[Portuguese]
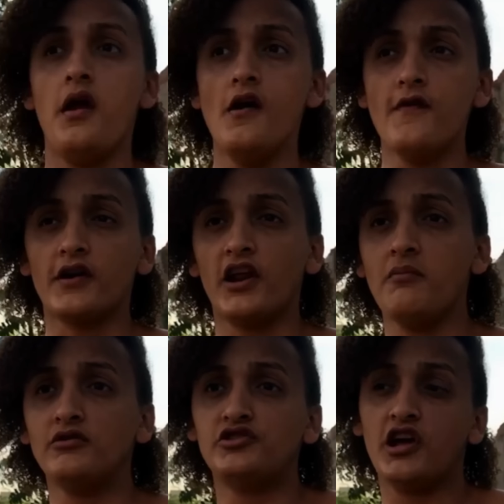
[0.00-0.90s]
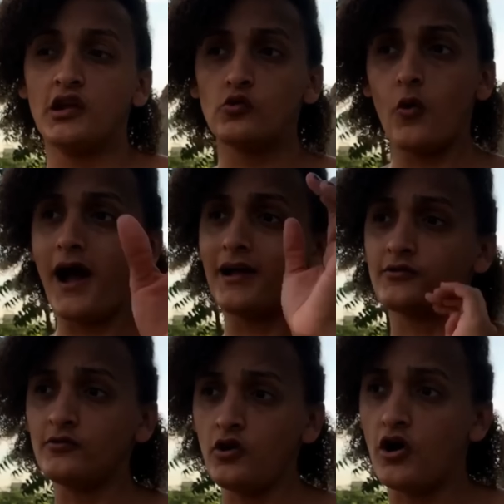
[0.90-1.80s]
Eu vou querer meu dinheiro em
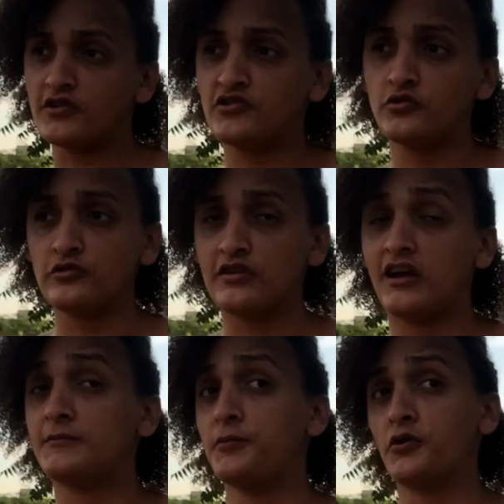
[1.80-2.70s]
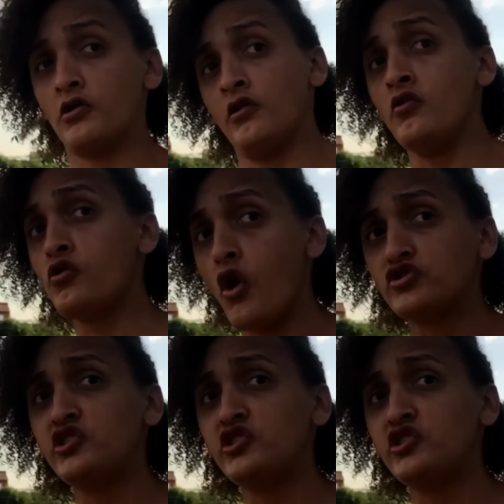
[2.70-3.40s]
quatro notas de 200, porque eu não gosto